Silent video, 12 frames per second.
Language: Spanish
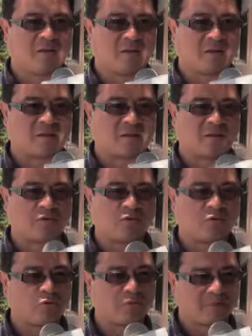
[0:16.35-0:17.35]
la
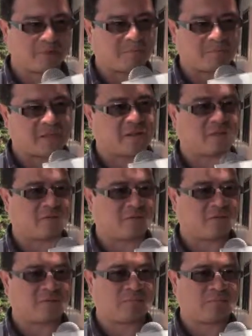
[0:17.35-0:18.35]
decisión no es del padre,
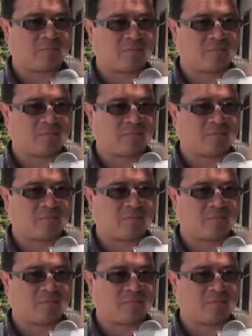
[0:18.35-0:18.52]
¿no?